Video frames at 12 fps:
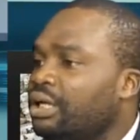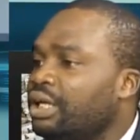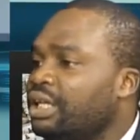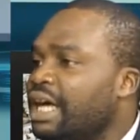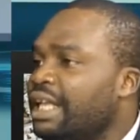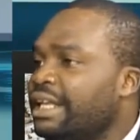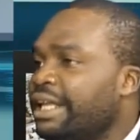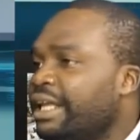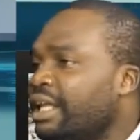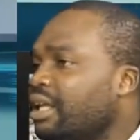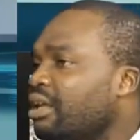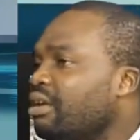et
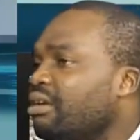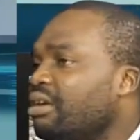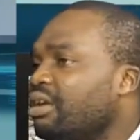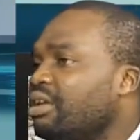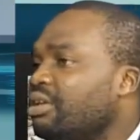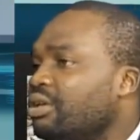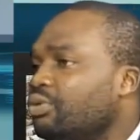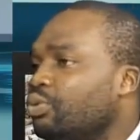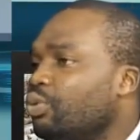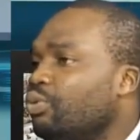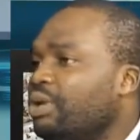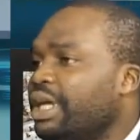ghanéens et
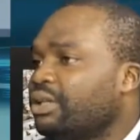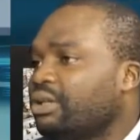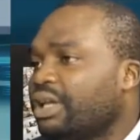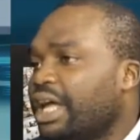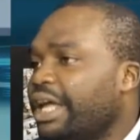togolais,